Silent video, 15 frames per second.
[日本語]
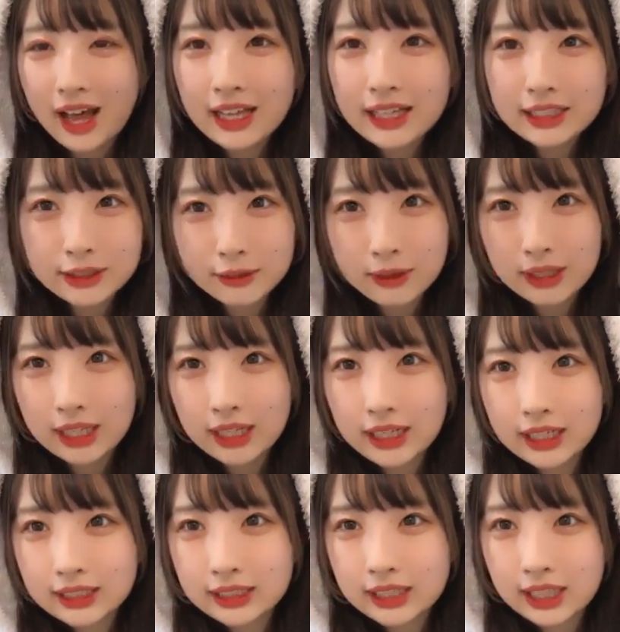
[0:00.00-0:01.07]
アイスは
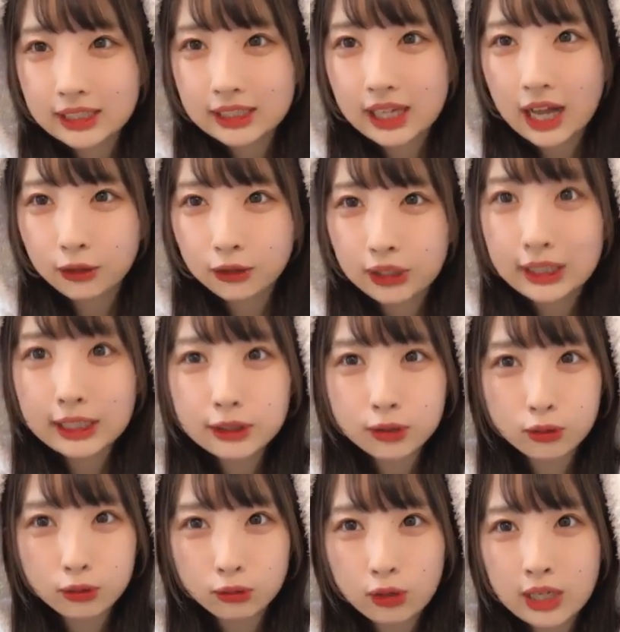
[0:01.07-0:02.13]
何が好きですかあの板
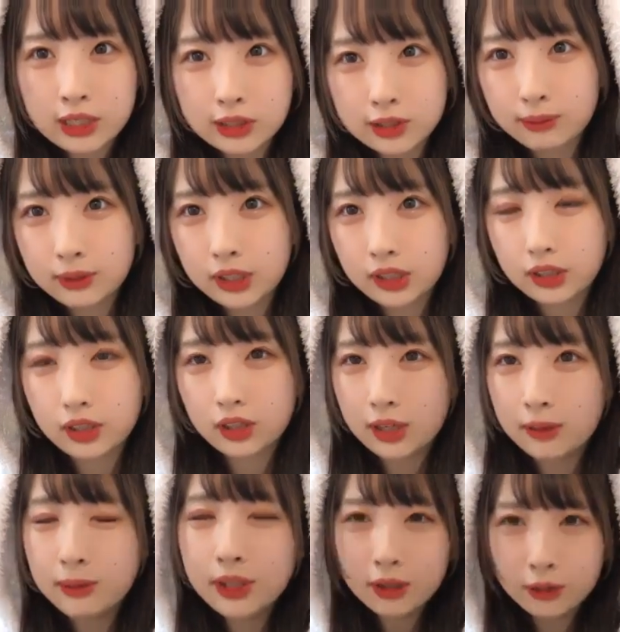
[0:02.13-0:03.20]
チョコのアイスみたいな
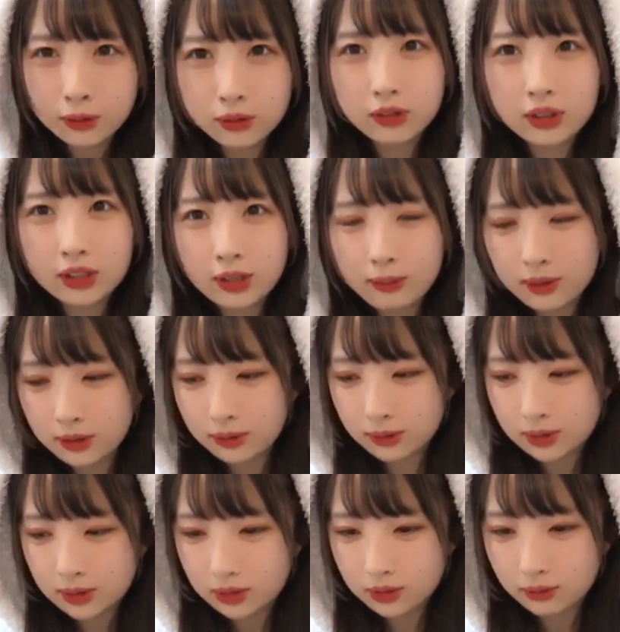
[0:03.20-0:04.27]
えみんな本当に食べて
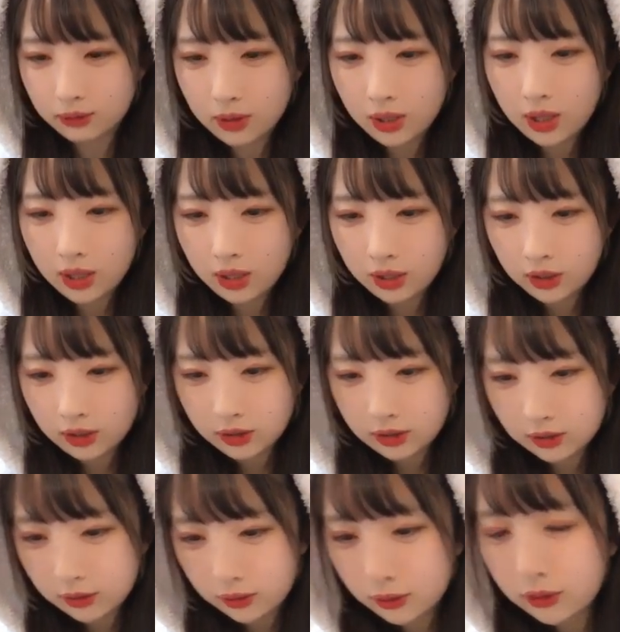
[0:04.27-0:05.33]
ほしいの
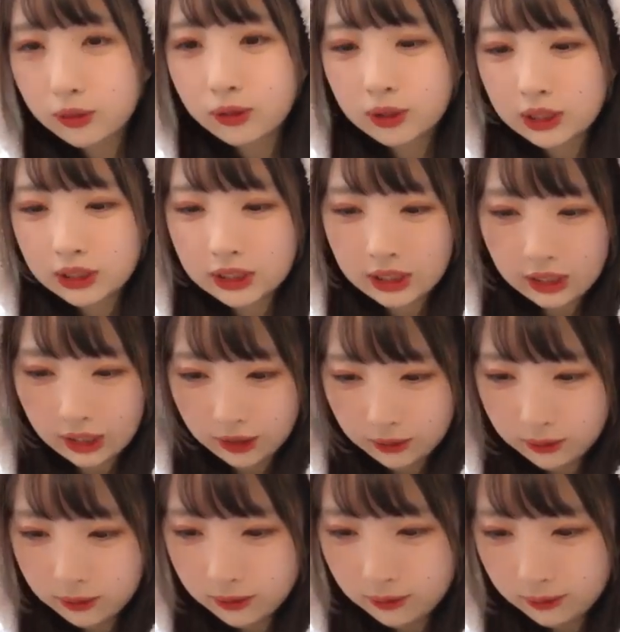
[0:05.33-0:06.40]
すっごく美味しいんだ
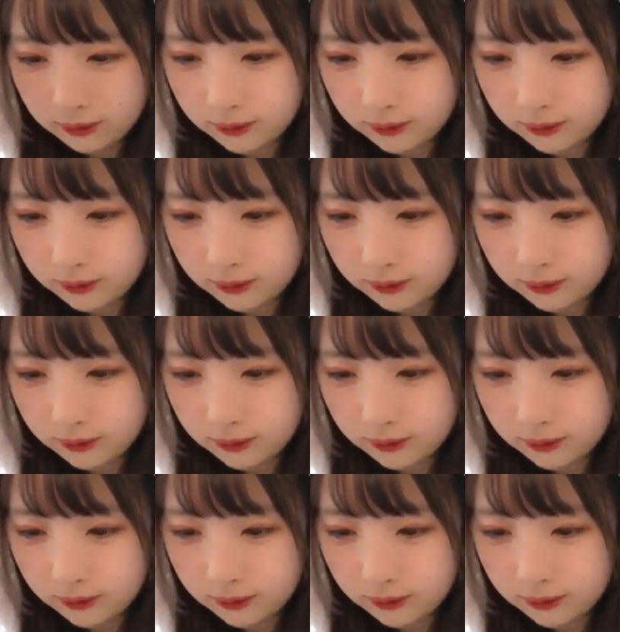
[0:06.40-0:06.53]
よ